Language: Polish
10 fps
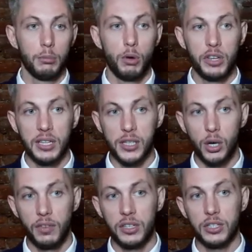Powinien
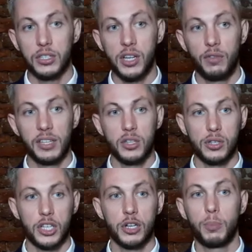zachować, zachowany
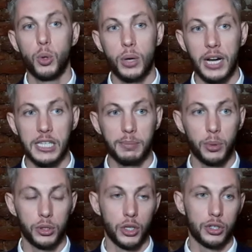zostać pluralizm
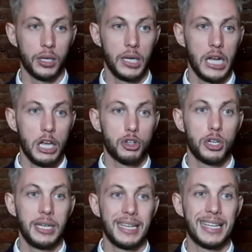polityczny,
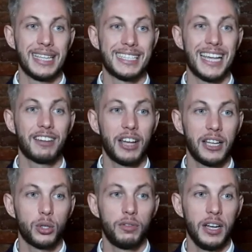czyli
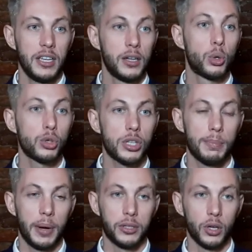zagwarantowanie różnym
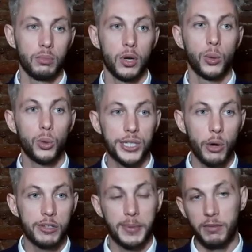partiom
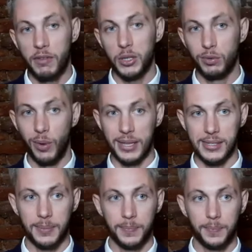udziału w sprawowaniu
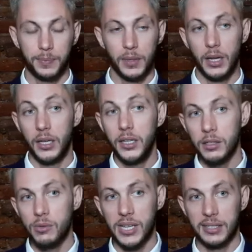władzy.
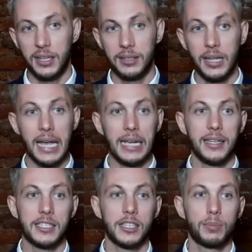Inną zasad
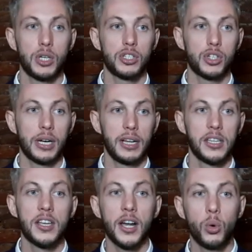jest
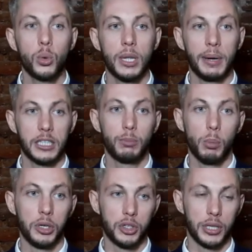przestrzeganie reguł debaty
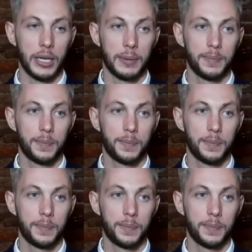publicznej,